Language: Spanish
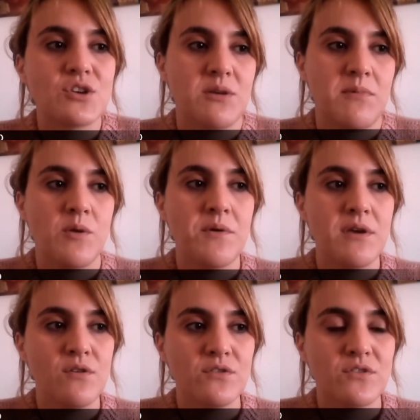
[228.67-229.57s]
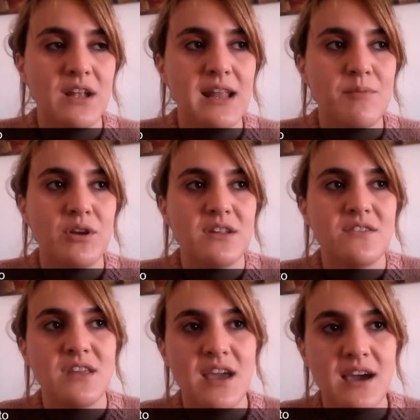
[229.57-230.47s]
llama 911, la
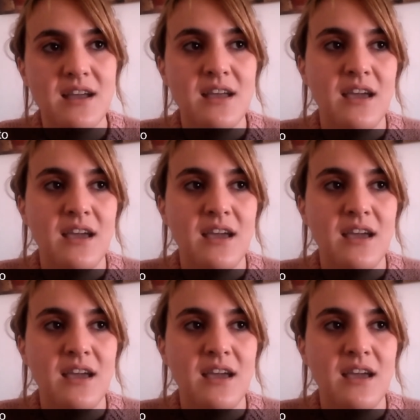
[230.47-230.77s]
policía